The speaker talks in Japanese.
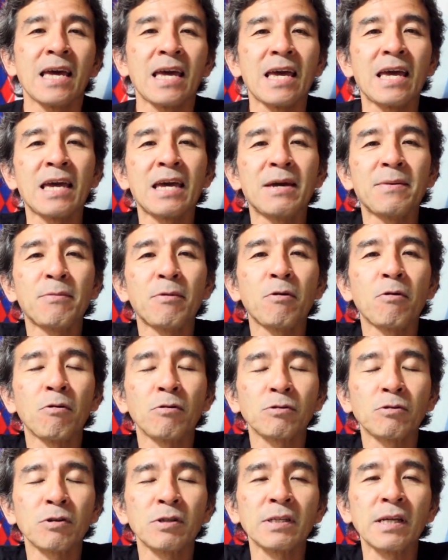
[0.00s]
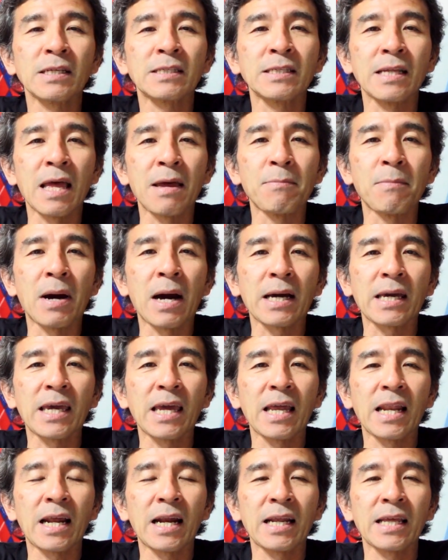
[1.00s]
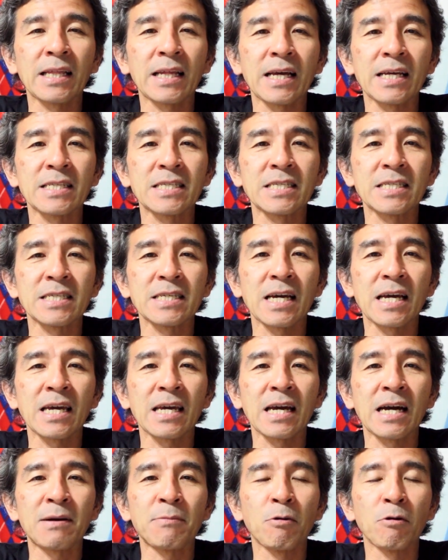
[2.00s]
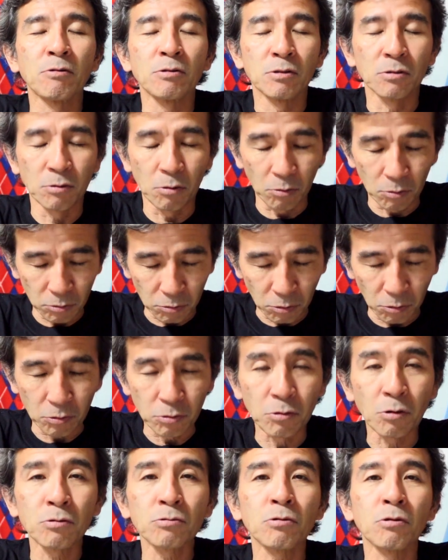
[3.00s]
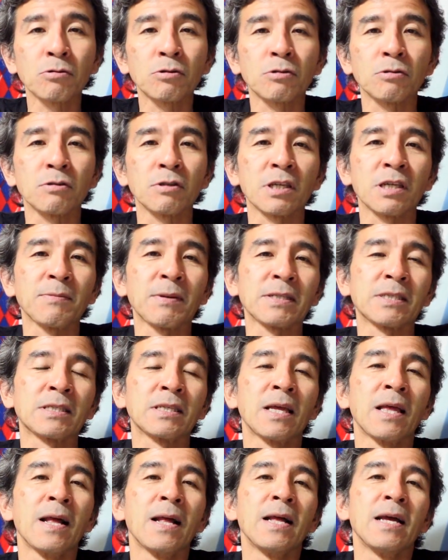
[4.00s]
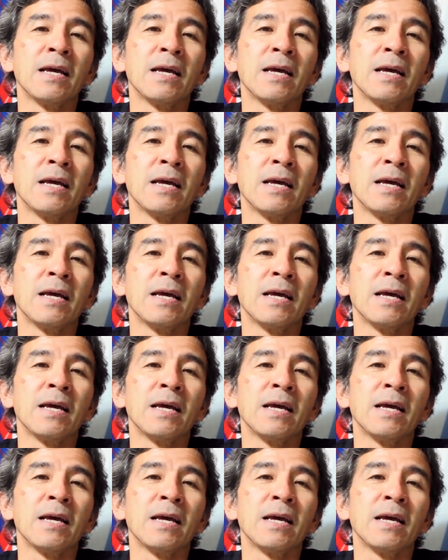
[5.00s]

えー、もう本当にですね、負けられない試合がもうどんどんどんどん続きます。